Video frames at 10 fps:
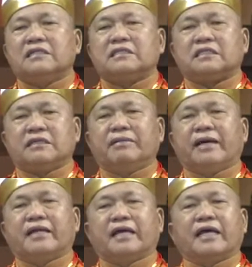喜
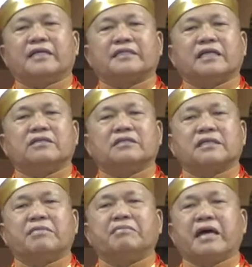马拉雅山的
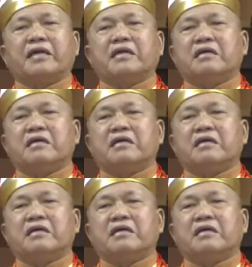山脉，